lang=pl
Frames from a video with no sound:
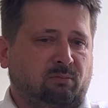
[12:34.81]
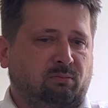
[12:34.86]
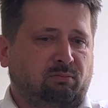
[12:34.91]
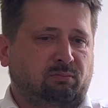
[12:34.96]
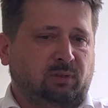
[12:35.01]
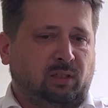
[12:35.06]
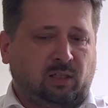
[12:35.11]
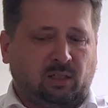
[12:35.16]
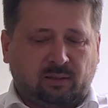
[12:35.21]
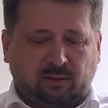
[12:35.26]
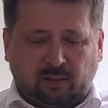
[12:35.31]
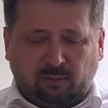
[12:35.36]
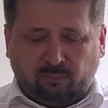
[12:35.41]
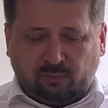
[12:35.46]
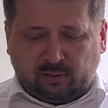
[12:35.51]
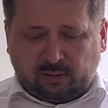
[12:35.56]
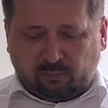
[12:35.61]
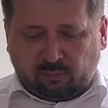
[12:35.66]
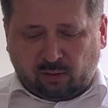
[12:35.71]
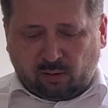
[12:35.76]
nieraz tam
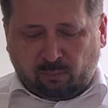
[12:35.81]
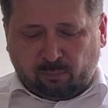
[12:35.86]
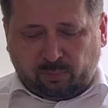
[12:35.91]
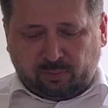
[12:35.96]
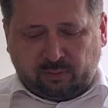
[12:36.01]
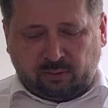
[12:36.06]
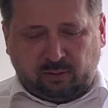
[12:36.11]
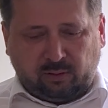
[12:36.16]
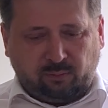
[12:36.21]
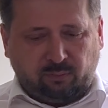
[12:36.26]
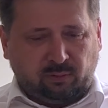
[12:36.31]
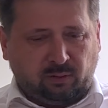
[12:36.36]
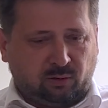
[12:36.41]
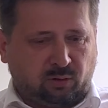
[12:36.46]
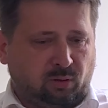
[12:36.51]
wystawiają pozytywne